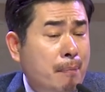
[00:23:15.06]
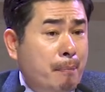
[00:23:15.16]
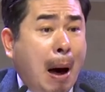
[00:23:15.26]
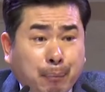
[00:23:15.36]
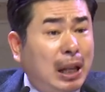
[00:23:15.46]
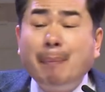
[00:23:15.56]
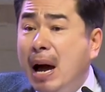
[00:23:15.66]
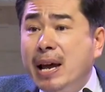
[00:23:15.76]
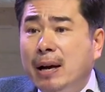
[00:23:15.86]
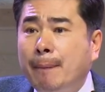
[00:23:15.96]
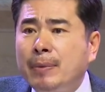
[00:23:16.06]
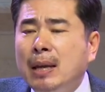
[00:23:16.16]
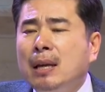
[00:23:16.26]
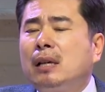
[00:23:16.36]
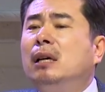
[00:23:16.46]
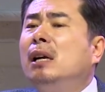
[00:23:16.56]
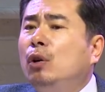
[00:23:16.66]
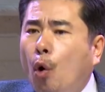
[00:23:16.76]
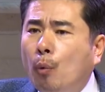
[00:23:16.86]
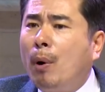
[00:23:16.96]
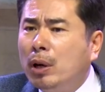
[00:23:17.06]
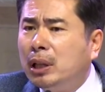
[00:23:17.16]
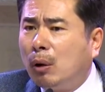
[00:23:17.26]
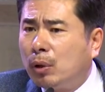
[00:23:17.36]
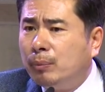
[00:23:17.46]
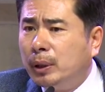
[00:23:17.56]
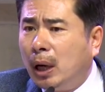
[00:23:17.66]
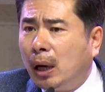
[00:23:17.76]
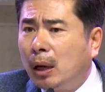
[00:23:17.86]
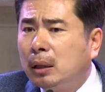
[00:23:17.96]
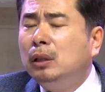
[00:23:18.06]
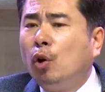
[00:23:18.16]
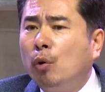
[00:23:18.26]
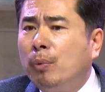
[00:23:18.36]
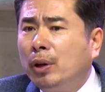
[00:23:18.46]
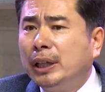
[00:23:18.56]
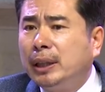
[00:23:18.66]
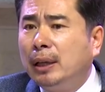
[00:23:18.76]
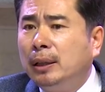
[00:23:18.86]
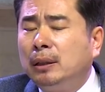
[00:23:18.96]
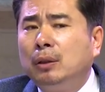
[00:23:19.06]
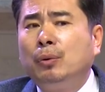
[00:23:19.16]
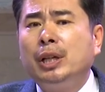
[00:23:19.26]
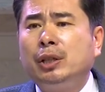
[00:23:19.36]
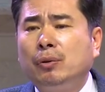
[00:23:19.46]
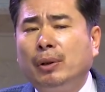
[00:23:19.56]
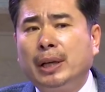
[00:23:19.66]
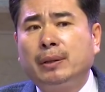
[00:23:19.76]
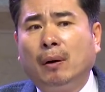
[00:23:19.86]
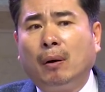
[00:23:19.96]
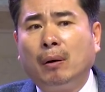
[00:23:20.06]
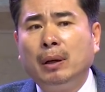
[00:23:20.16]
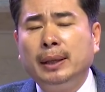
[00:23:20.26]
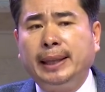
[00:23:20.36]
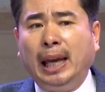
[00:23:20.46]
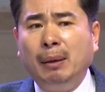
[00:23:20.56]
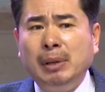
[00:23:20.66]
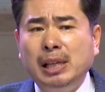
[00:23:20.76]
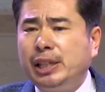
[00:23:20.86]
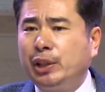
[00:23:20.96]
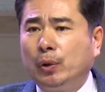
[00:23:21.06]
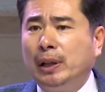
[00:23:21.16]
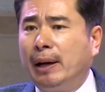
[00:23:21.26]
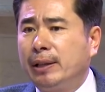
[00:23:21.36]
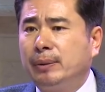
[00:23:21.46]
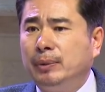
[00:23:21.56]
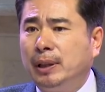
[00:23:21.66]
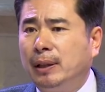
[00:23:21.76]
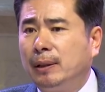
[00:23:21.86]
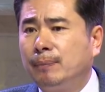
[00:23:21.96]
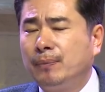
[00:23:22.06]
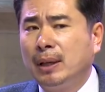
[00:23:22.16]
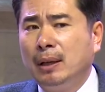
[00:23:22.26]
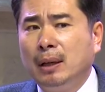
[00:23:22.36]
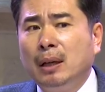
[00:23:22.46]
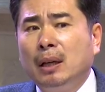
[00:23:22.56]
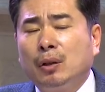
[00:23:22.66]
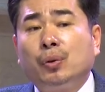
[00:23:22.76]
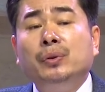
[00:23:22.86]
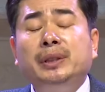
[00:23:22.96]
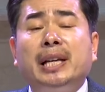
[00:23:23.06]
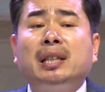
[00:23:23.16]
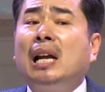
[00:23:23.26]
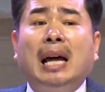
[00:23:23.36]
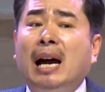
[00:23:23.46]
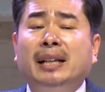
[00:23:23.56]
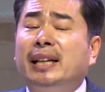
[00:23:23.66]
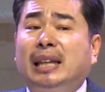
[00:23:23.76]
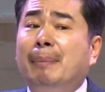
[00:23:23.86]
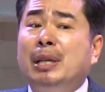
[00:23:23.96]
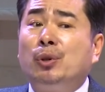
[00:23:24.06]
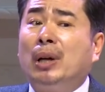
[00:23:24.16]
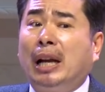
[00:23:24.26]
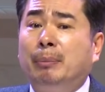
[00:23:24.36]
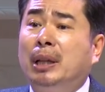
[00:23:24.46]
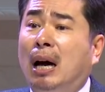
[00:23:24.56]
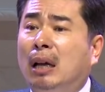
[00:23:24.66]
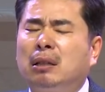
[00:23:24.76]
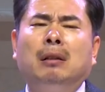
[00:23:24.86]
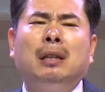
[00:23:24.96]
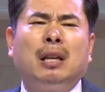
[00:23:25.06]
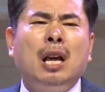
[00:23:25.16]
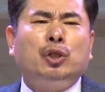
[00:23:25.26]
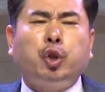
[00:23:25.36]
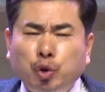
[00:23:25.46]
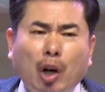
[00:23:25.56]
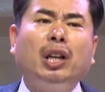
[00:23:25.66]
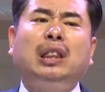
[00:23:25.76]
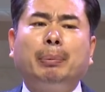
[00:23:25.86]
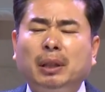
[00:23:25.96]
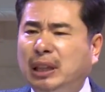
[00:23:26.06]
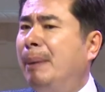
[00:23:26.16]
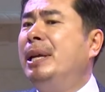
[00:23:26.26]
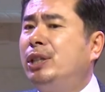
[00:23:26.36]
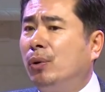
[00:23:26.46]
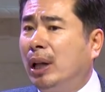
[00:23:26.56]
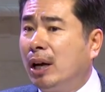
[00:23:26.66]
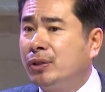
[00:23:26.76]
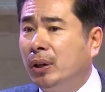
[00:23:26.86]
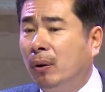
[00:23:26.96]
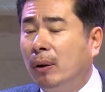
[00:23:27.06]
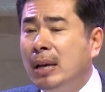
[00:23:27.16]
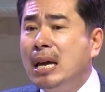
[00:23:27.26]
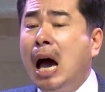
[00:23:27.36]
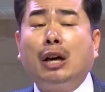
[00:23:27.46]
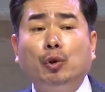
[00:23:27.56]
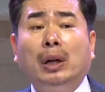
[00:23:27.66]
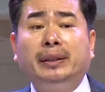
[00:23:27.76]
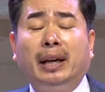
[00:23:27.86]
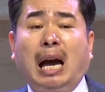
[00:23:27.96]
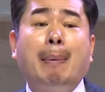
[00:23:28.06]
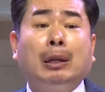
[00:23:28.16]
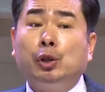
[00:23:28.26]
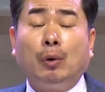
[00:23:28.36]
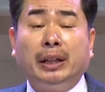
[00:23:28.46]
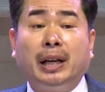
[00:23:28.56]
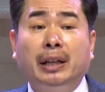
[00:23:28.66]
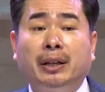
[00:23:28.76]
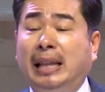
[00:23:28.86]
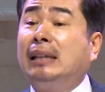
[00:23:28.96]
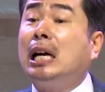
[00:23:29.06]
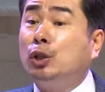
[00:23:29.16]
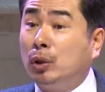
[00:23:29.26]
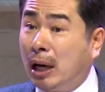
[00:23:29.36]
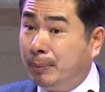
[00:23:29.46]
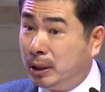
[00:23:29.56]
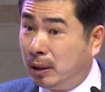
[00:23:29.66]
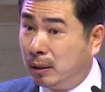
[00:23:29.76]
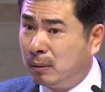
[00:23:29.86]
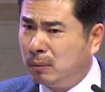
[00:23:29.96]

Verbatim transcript: 바쁘단 말이에요. 그걸 농번기라고 그럽니다. 그 농번기 때는 우리 시골에서 대민 지원을 나갔습니다. 군대에서나 나가는 게 대민 지원 아닙니다. 저는 초등학교 때부터 대민 지원 나갔어요. 학교 갈 때 가방 들고 가는 게 아니에요. 낯 가지고 나갑니다.